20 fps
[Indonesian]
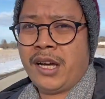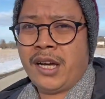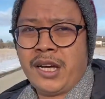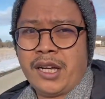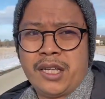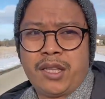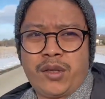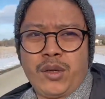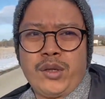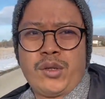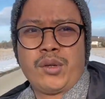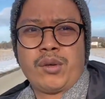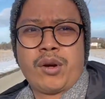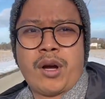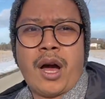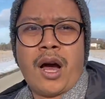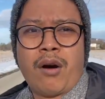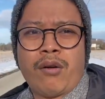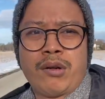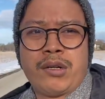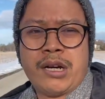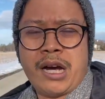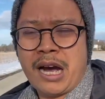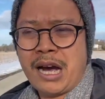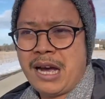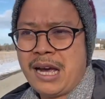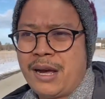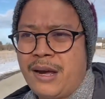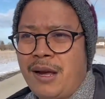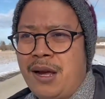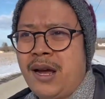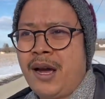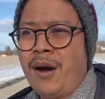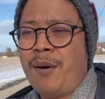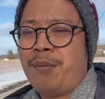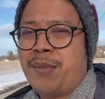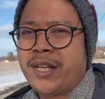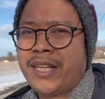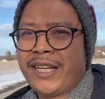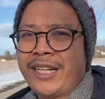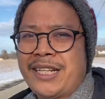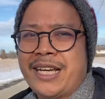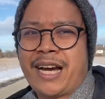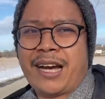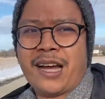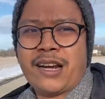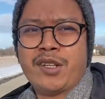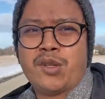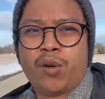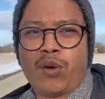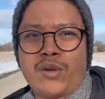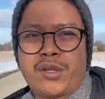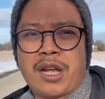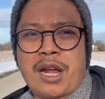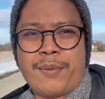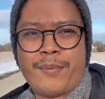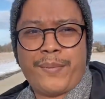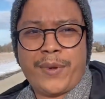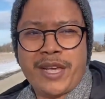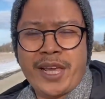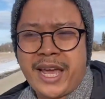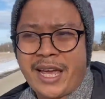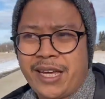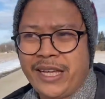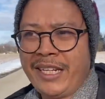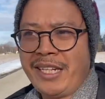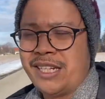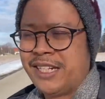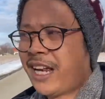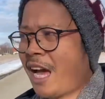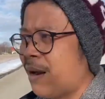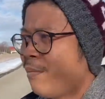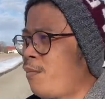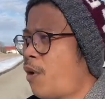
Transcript: itu juga udah menyediakan jurusan PA ini dan